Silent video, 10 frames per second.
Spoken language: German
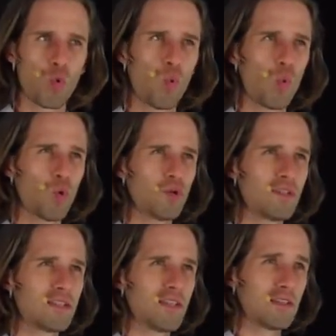
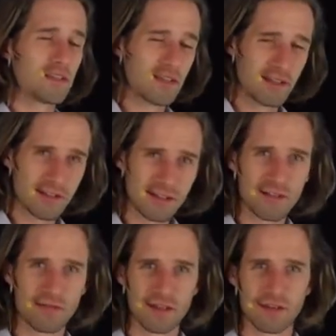Und der
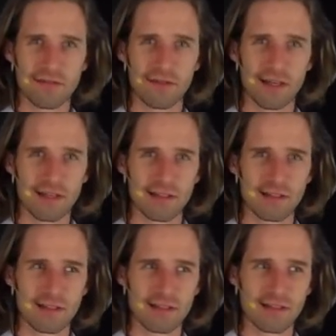dritte Weg
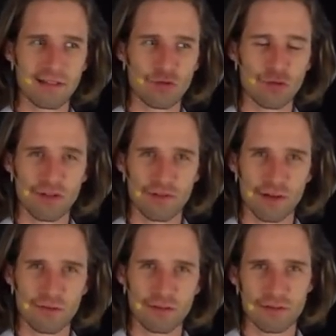wäre durch
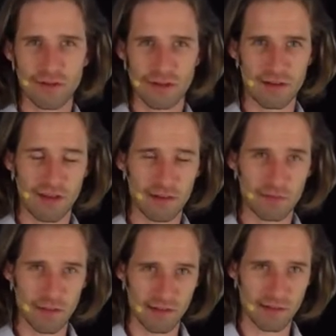Erfahrung, das wäre dann das
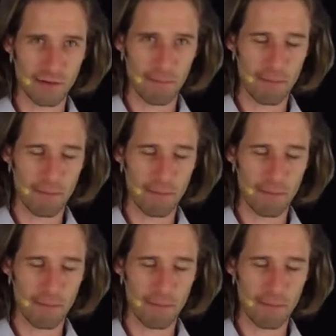Bitterste.